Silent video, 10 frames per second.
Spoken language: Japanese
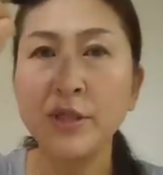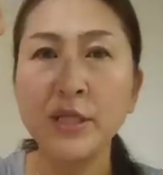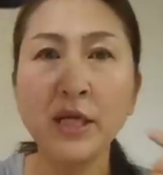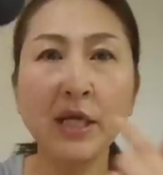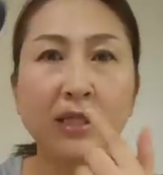
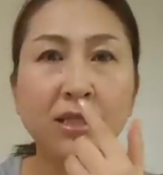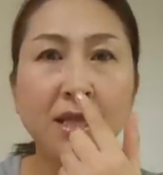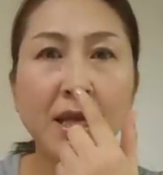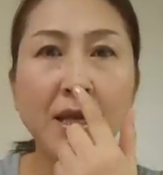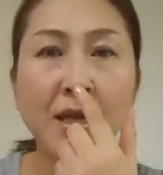ただし
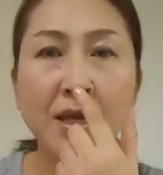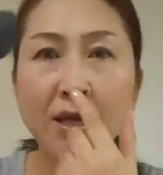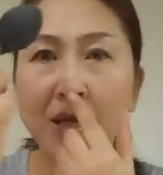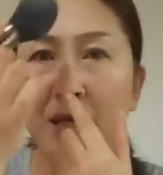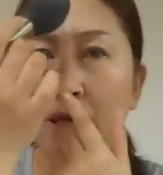ね
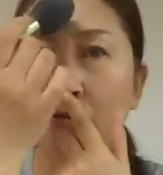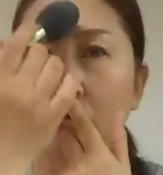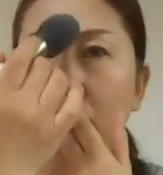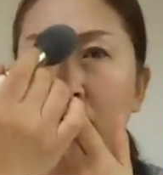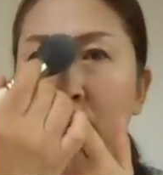結構
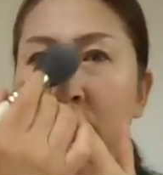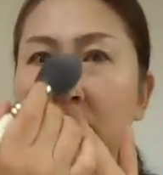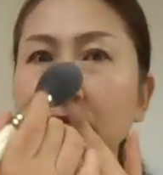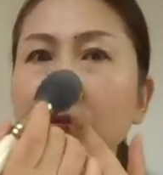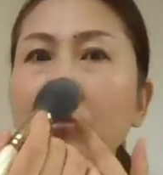
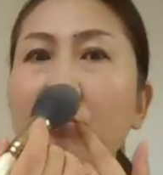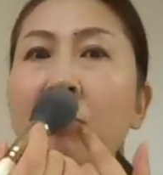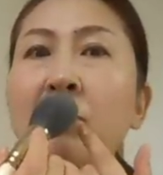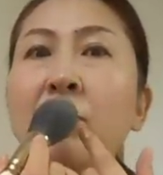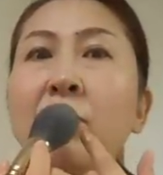ぐーっとこ
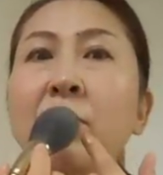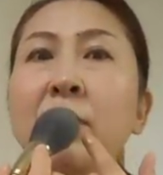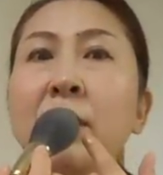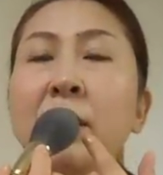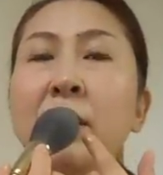この方ま
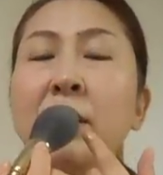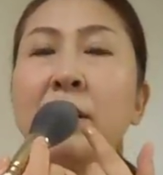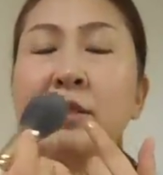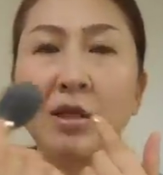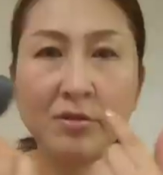で入
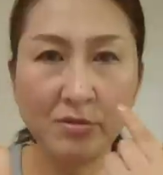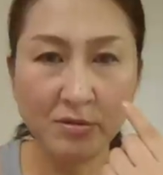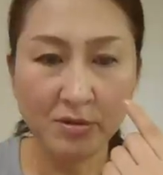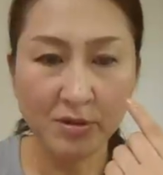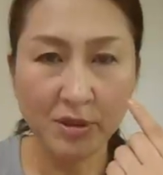れちゃう
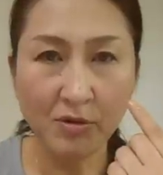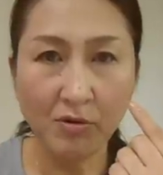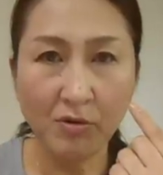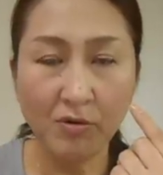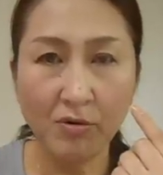
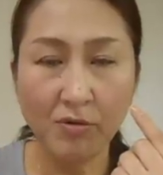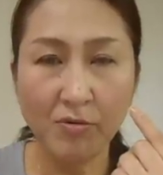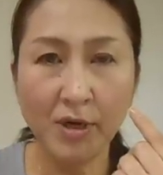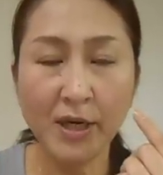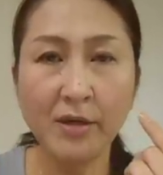人
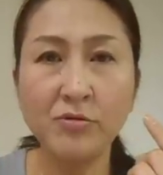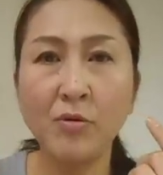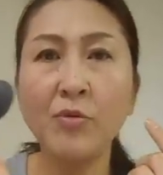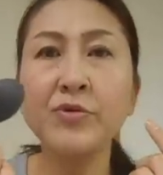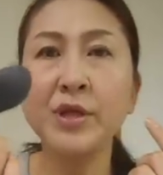おられると
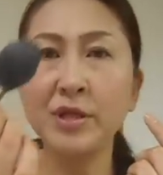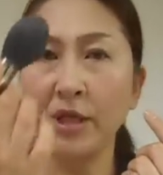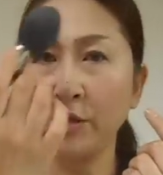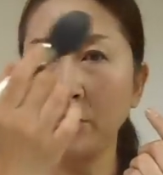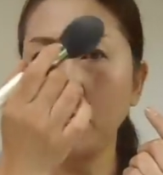思うんです
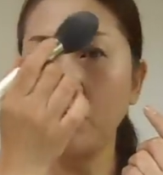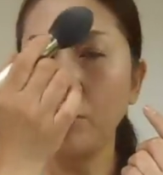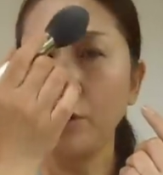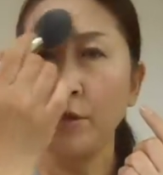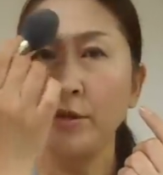けれども、
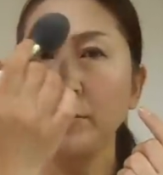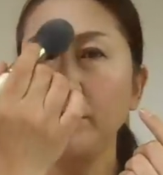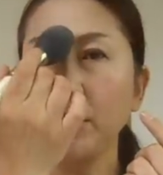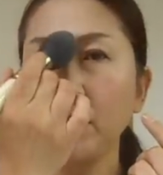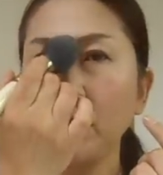
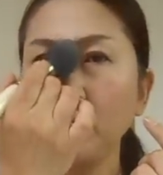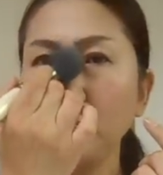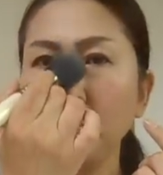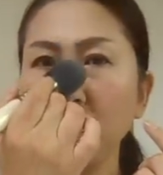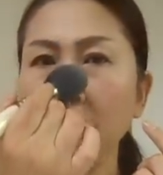まあ、3
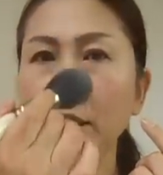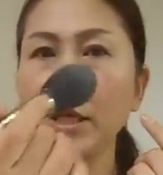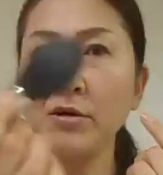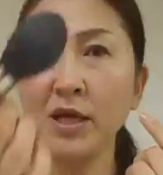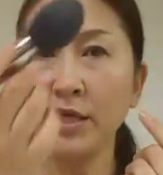分の2あた
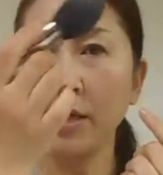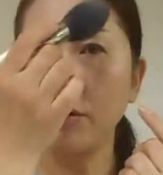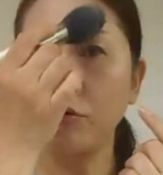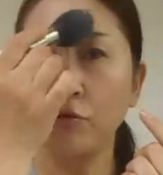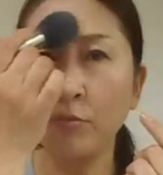りぐらいで
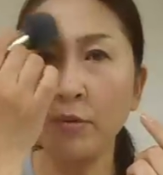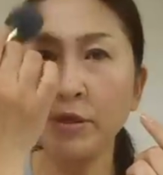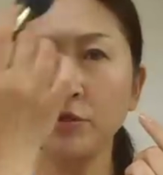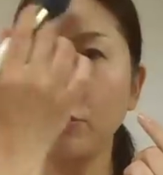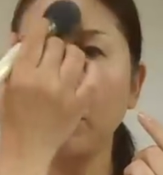こう止め
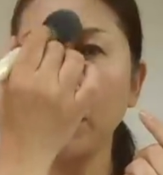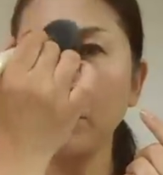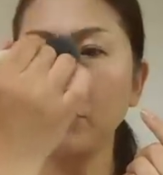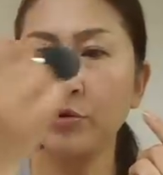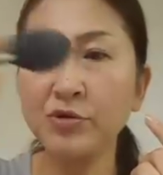ましょうあ
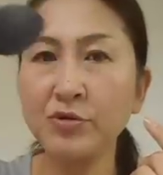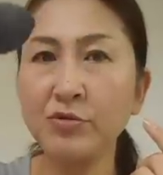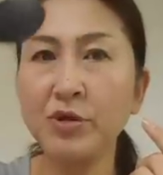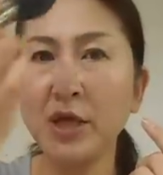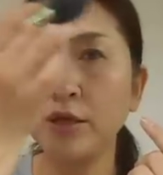ともうスッ
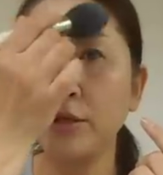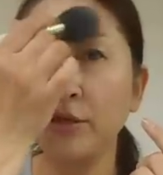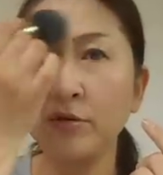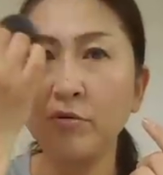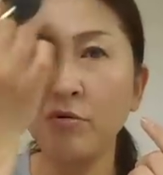とね
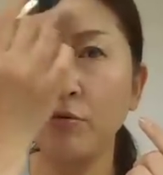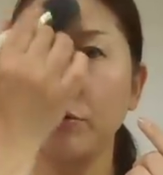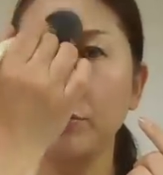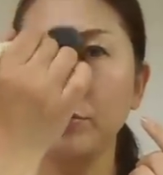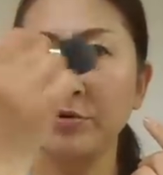こ
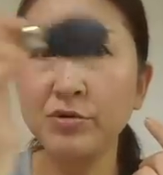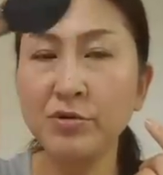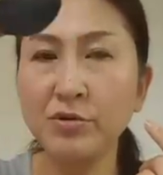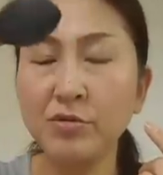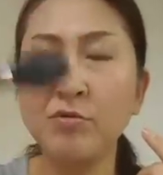うスッ
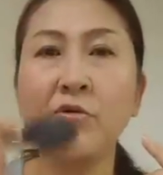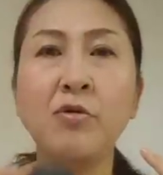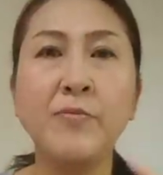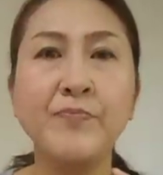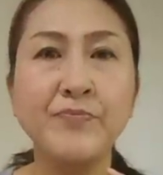と
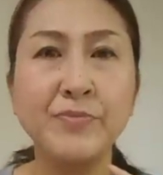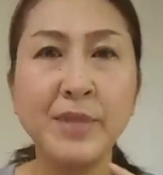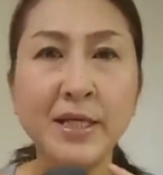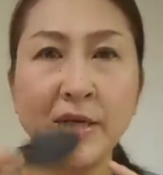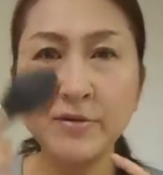こう
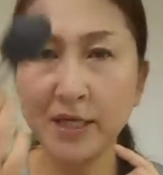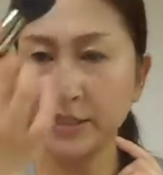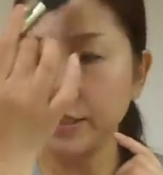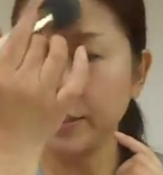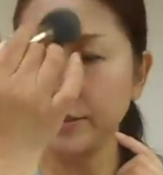なでる感
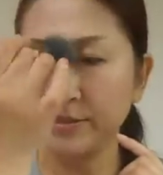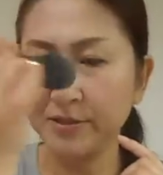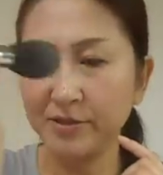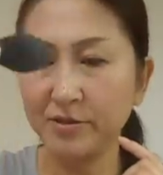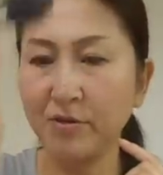じで
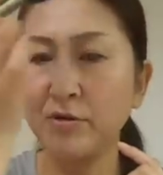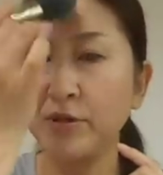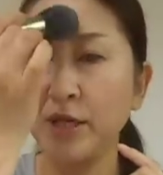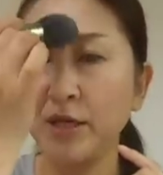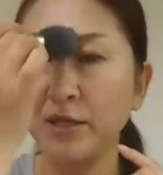すっと
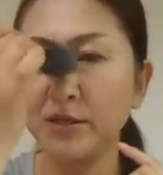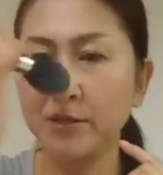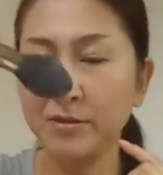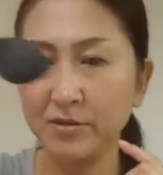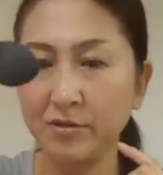ね
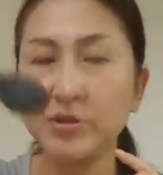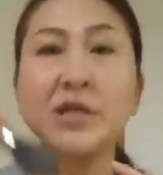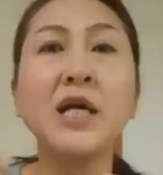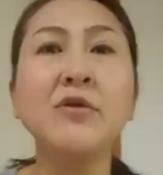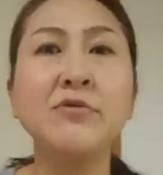すっと
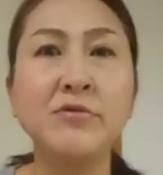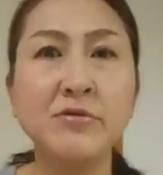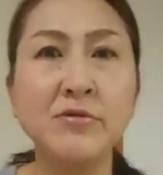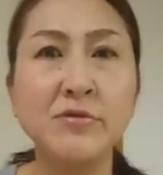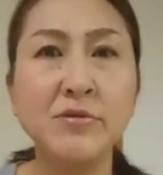力を抜
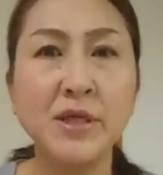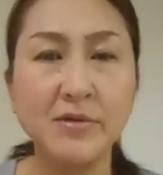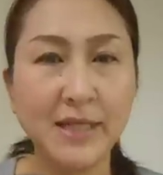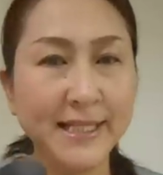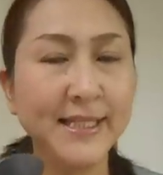くってい
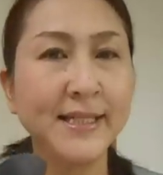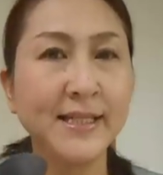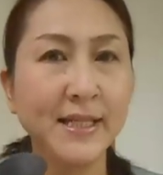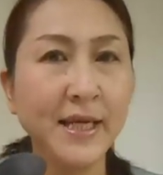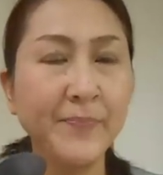う感じです
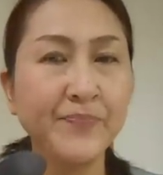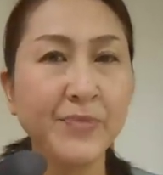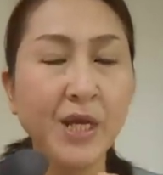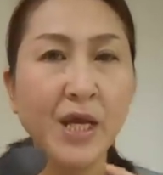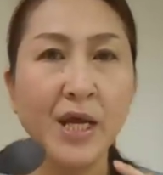かね
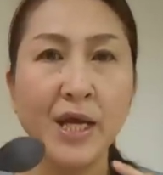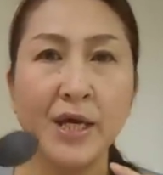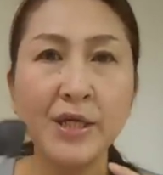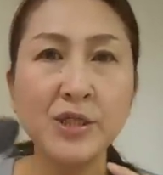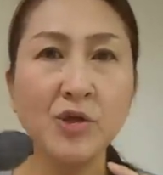
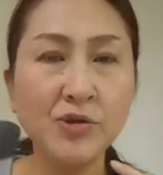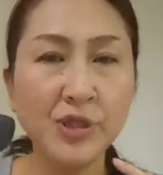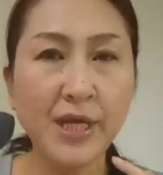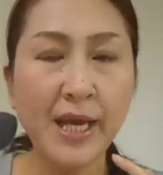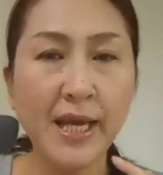そし
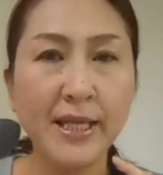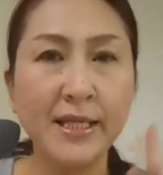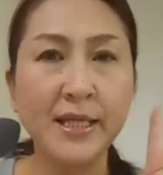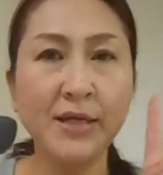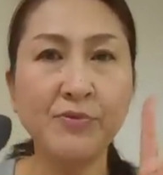て
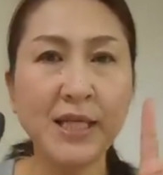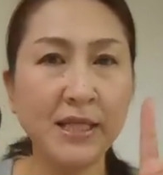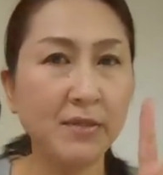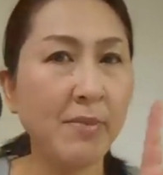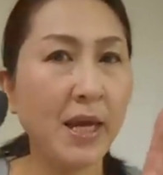2,
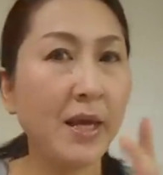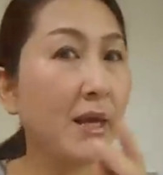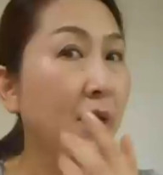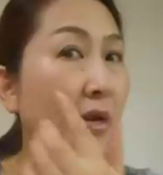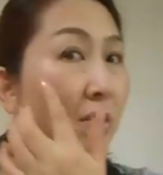つ目
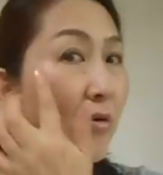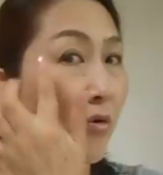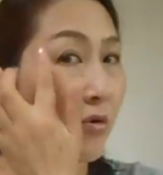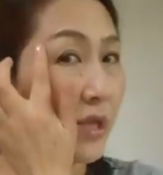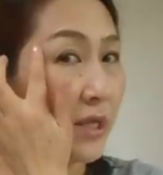こ
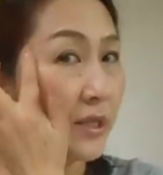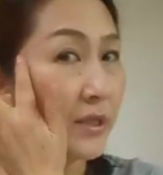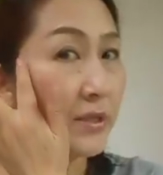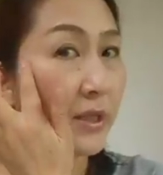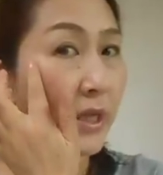こなんで
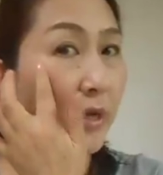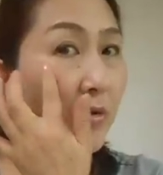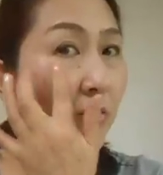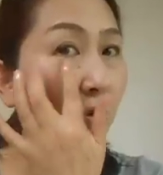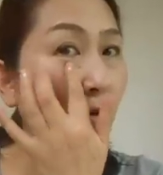すね
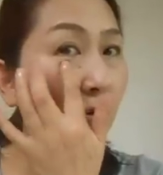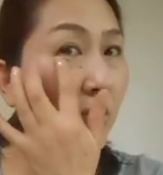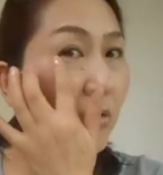ここ